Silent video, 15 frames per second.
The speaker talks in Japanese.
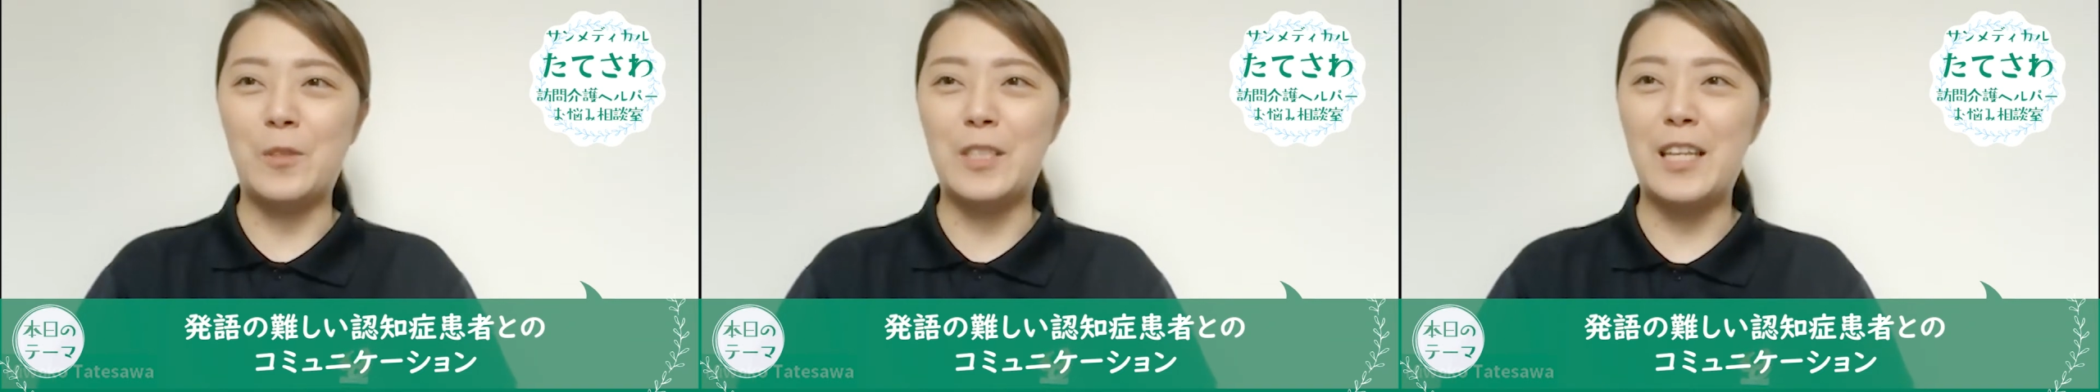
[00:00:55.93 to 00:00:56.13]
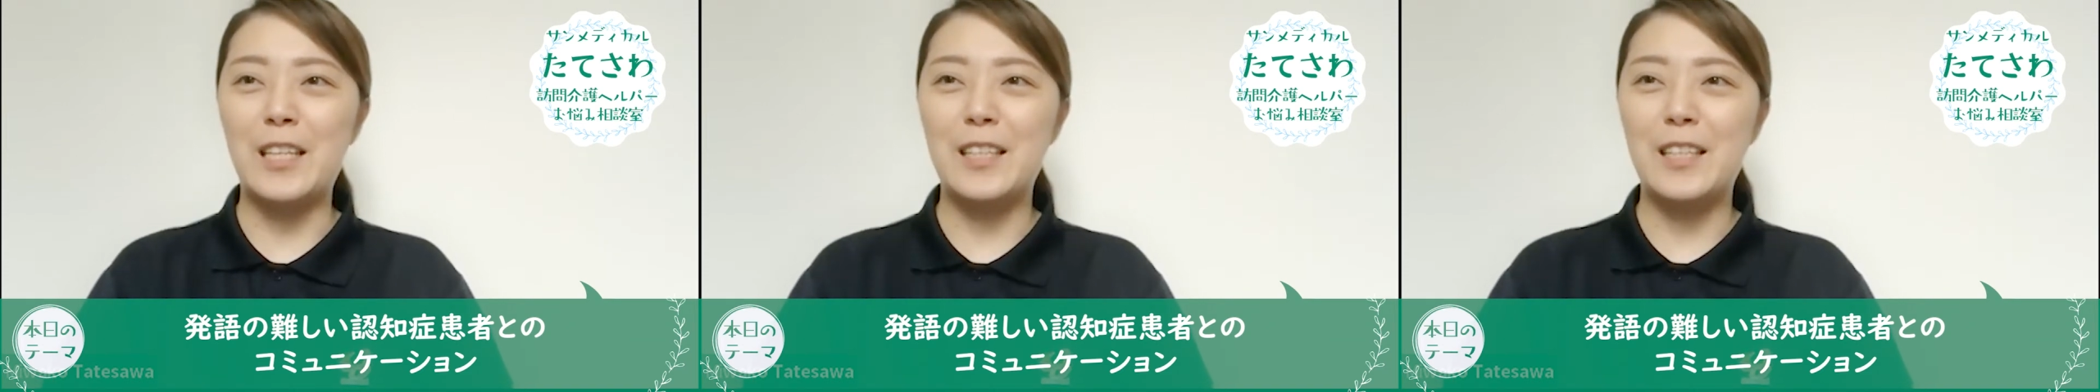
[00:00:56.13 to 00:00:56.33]

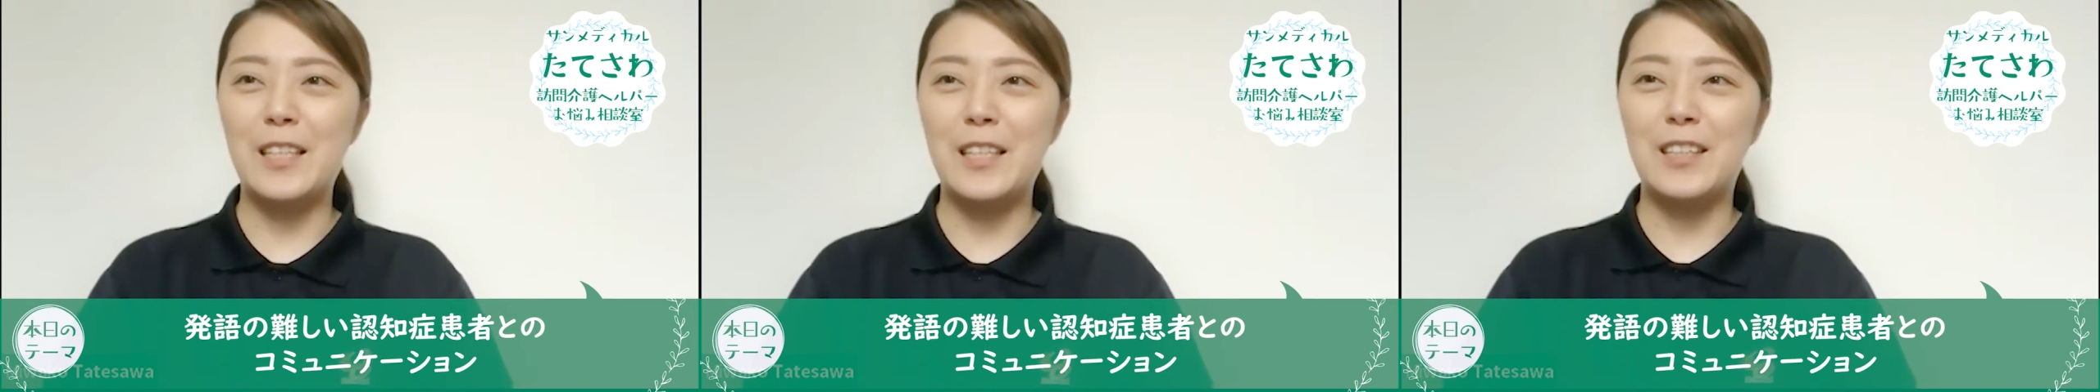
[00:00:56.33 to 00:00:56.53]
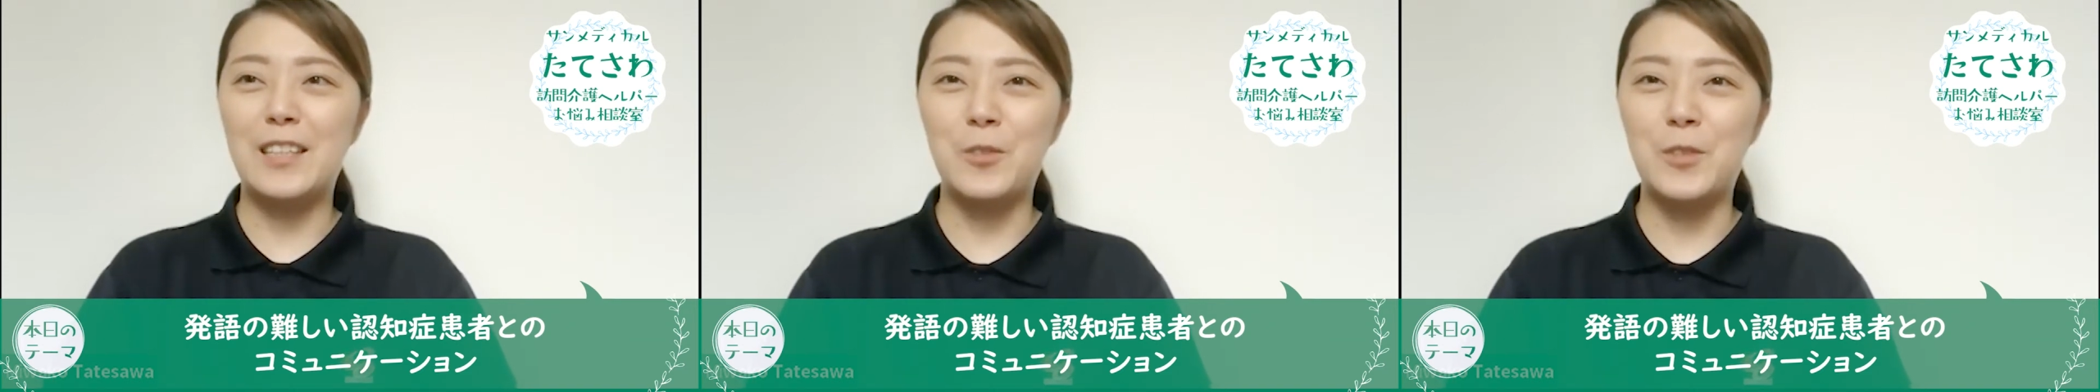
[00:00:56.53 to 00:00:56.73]
もう選
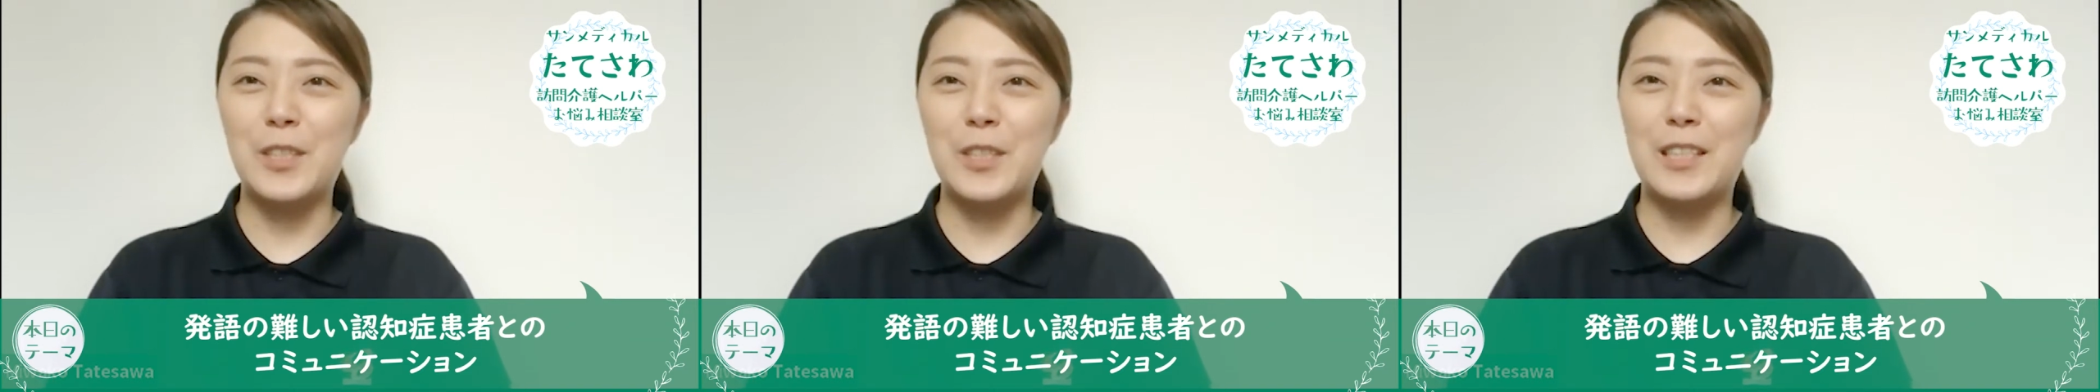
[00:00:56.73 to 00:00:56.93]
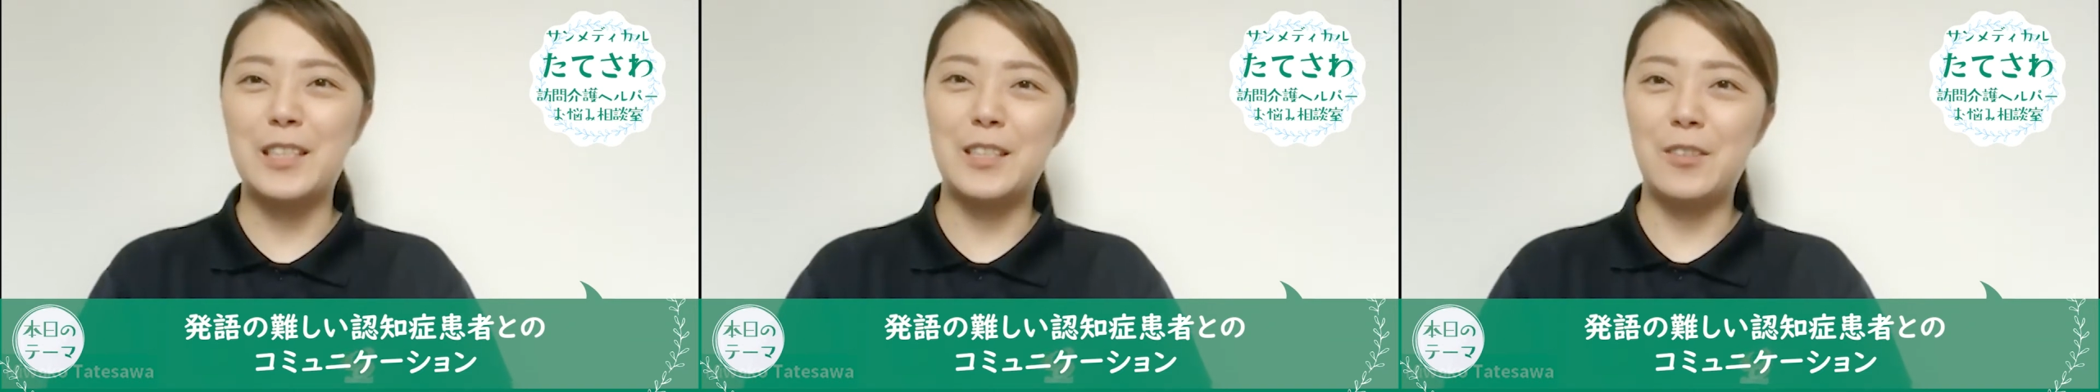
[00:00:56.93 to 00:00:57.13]
択を
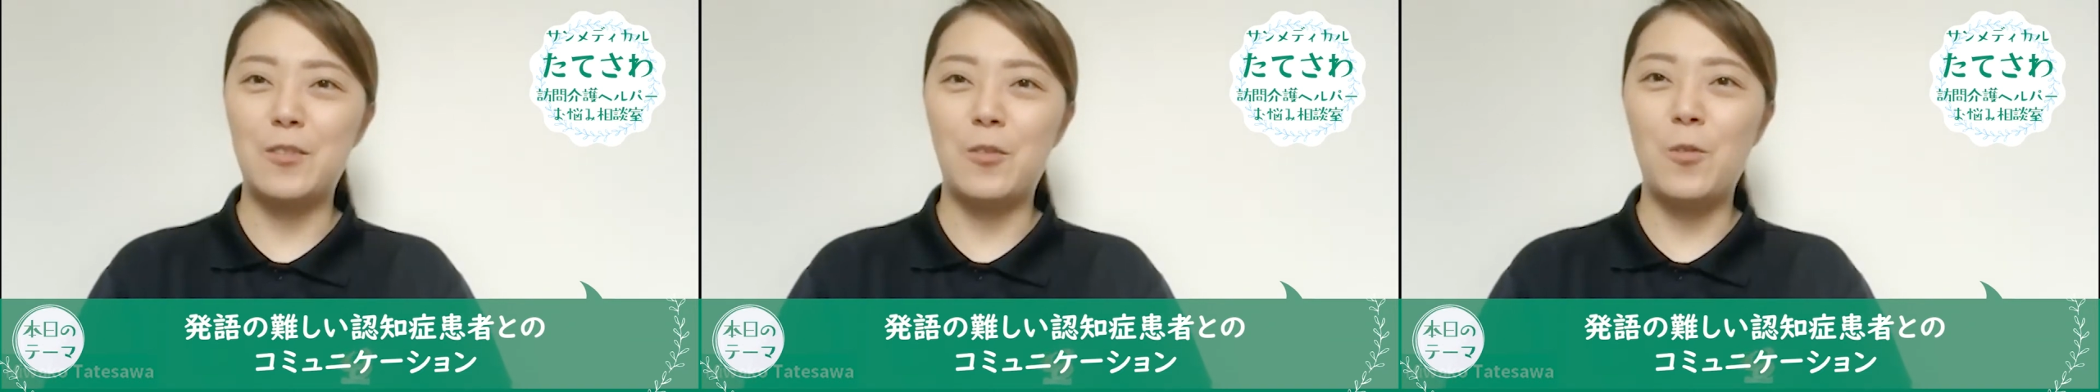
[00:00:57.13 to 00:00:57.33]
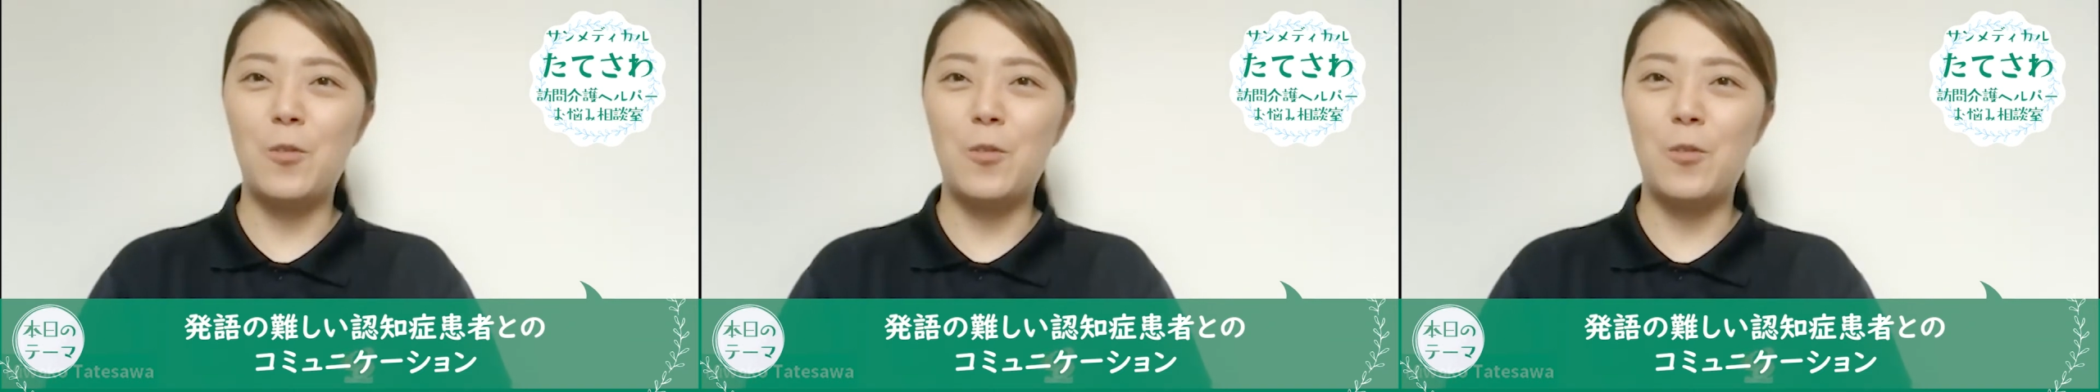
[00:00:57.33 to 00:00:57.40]
2つ